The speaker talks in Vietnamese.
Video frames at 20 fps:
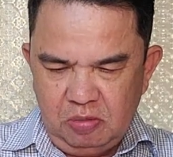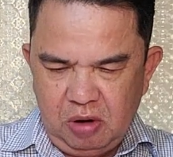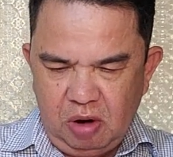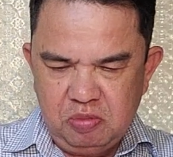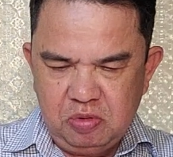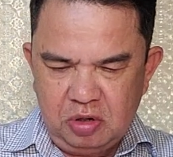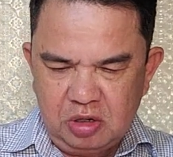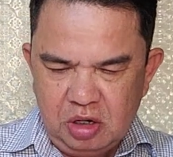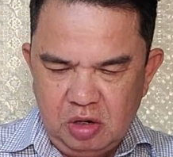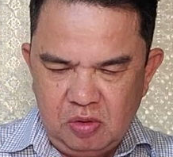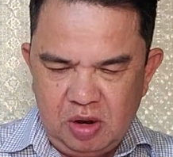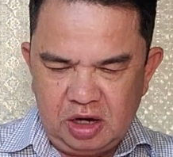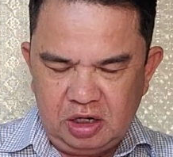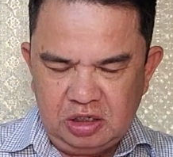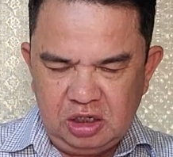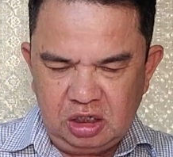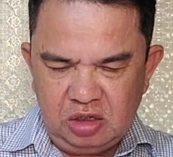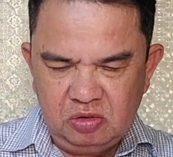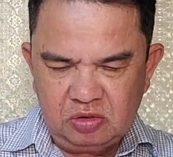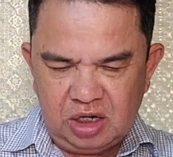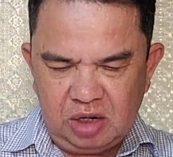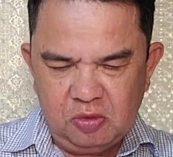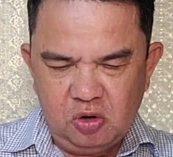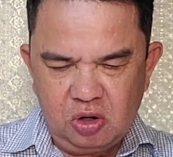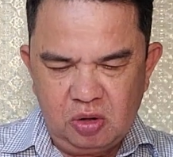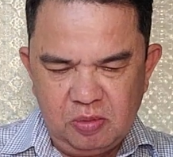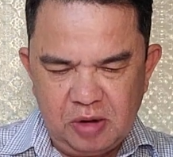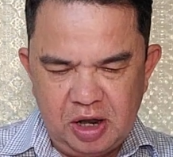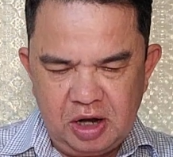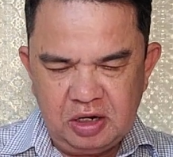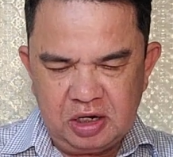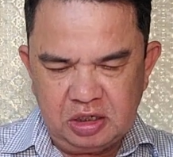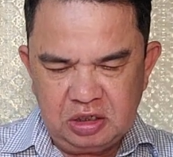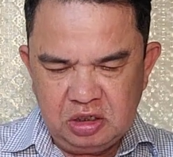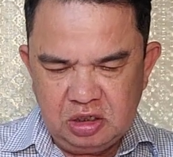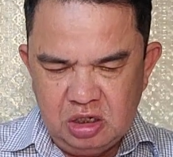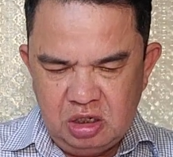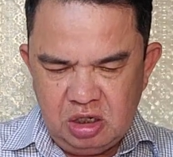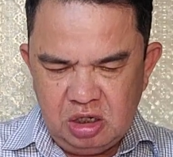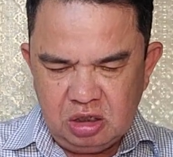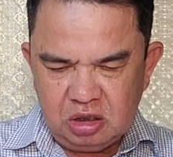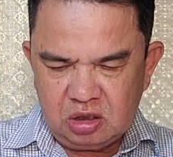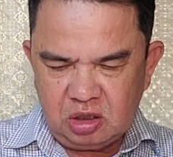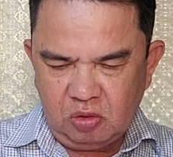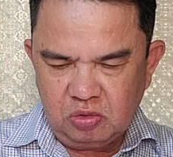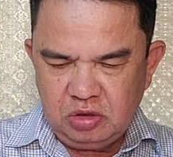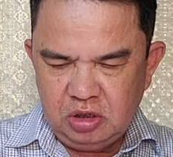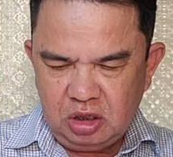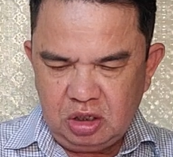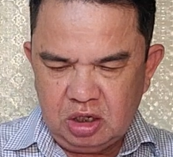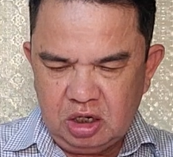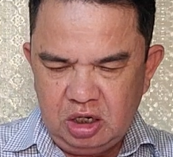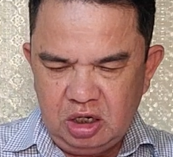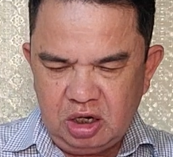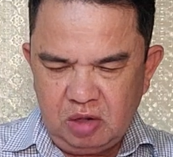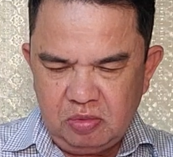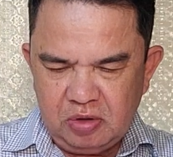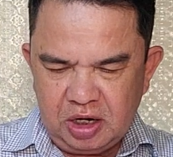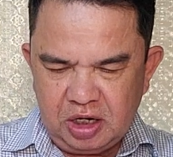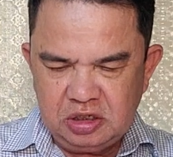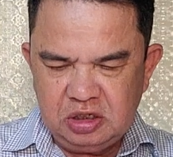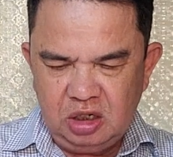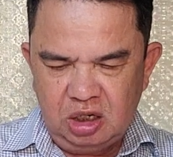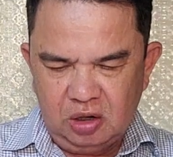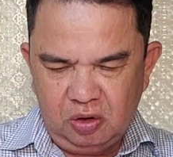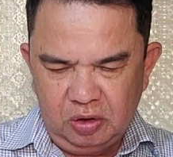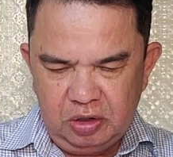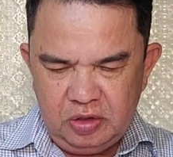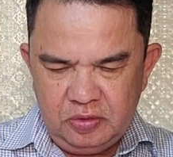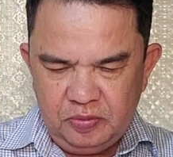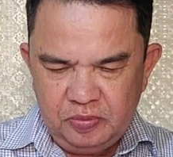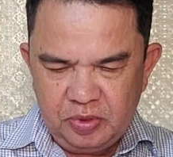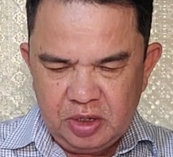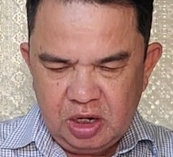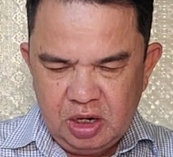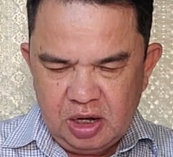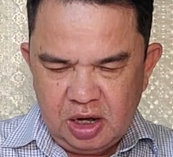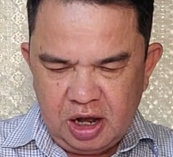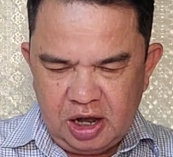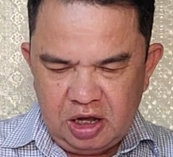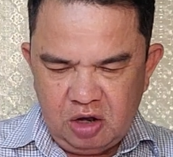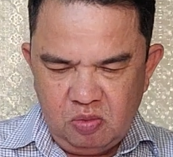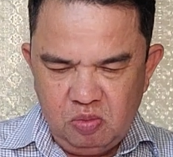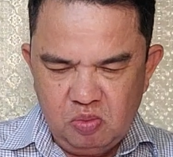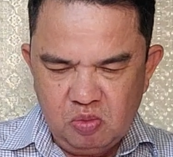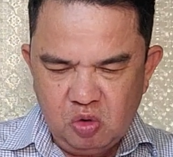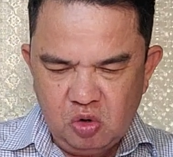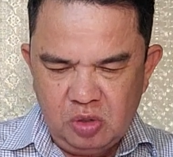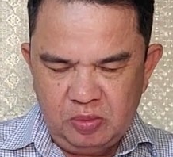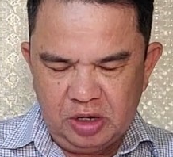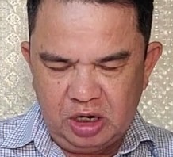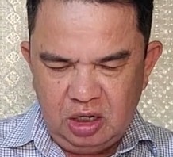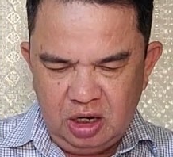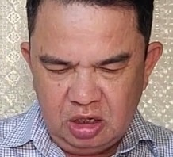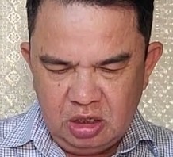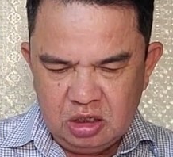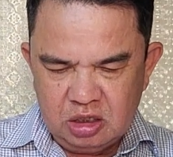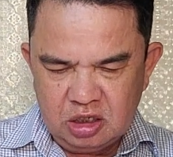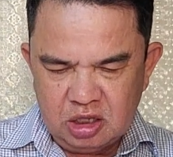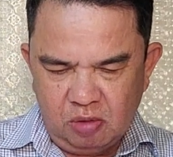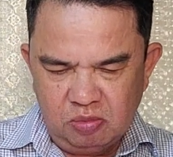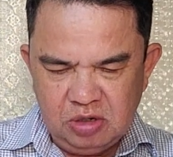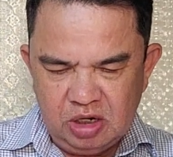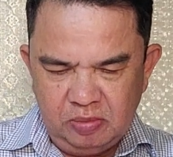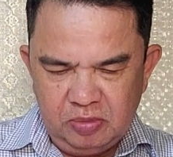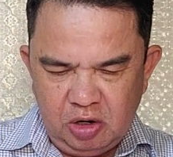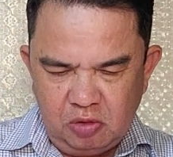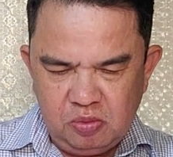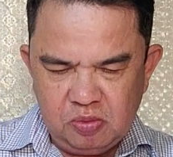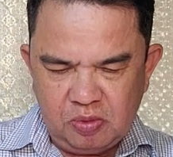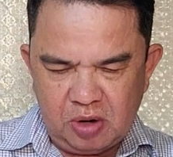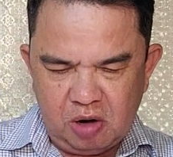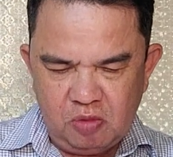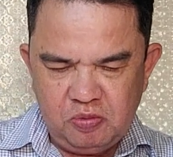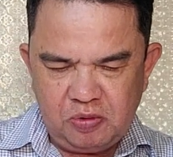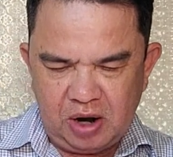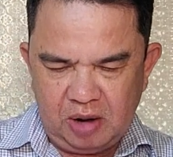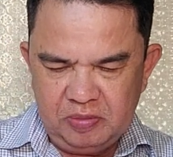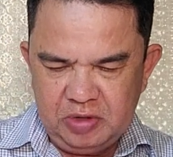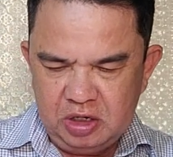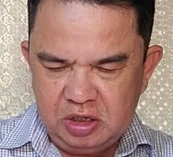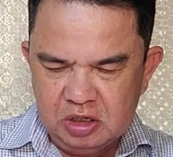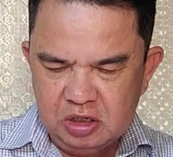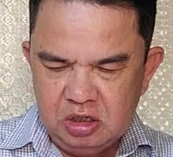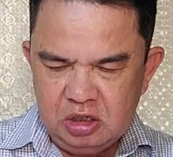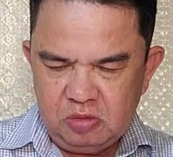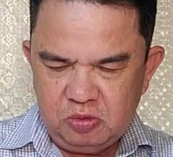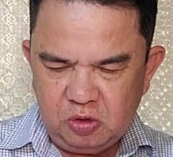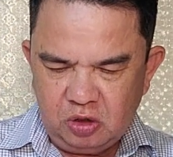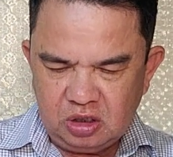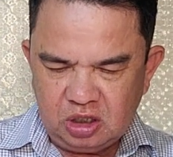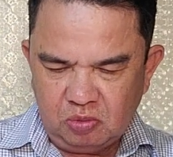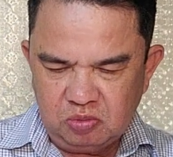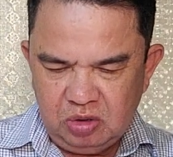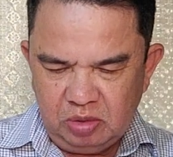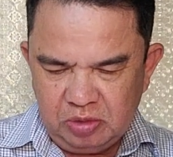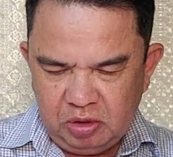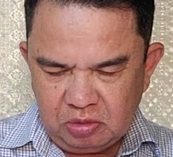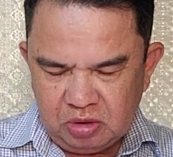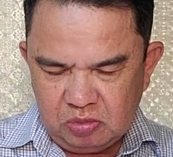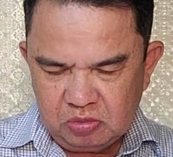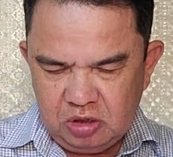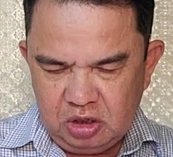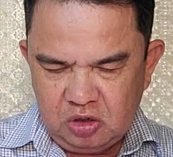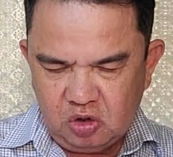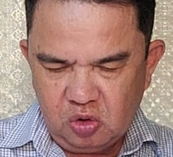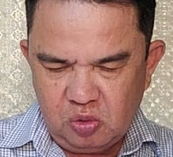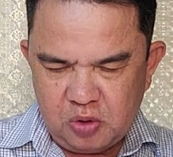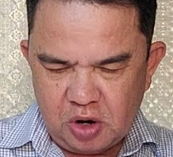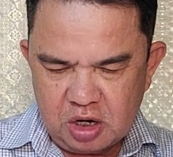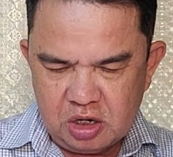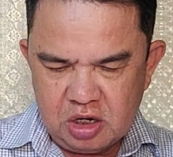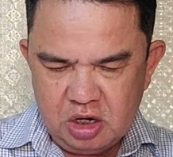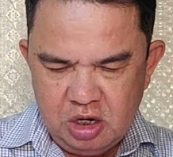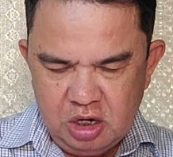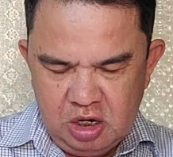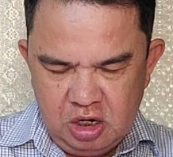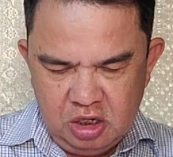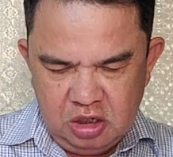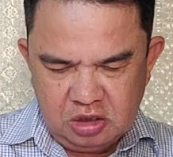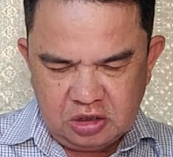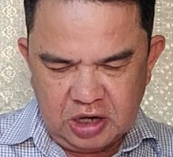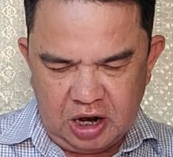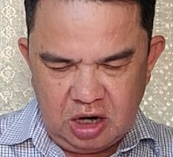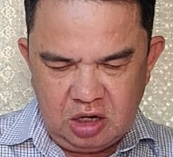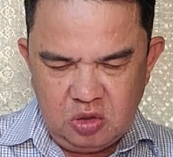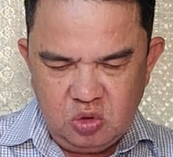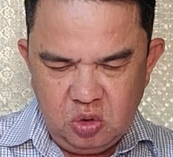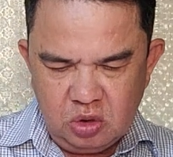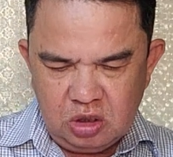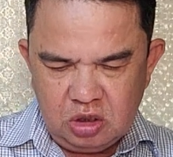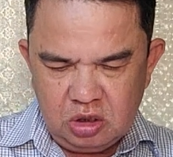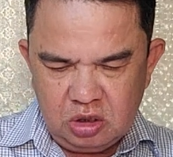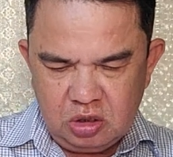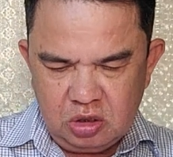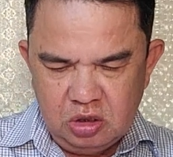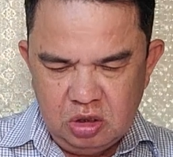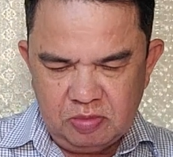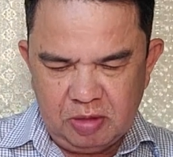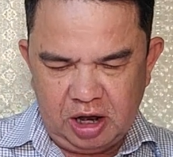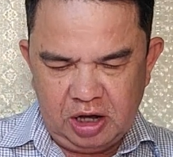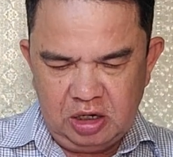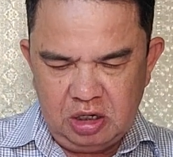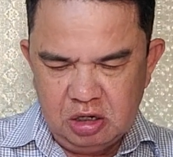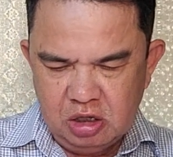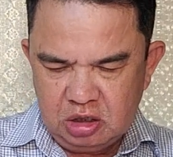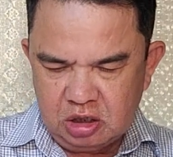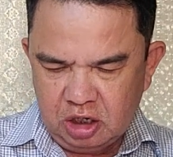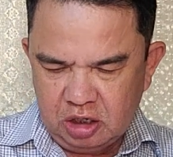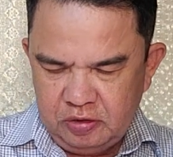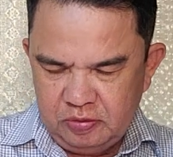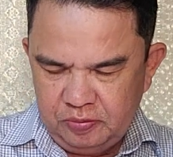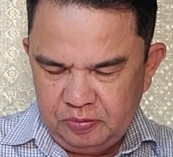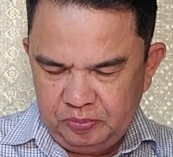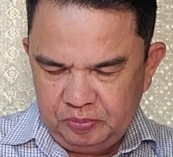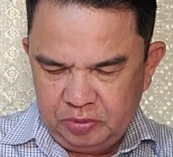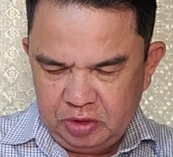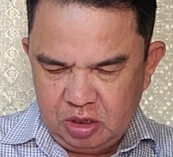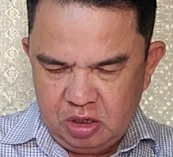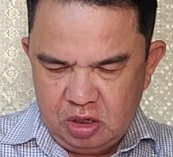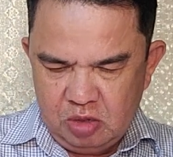Văn phòng Cơ quan Cảnh sát điều tra Bộ Công an đã chính thức tổ chức lễ công khai xin lỗi hai ông Bùi Mạnh Lân, Tổng Giám đốc và ông Phạm Văn Hướng, Phó Tổng Giám đốc Công ty Cổ phần Sản xuất Thương mại Hưng Thịnh.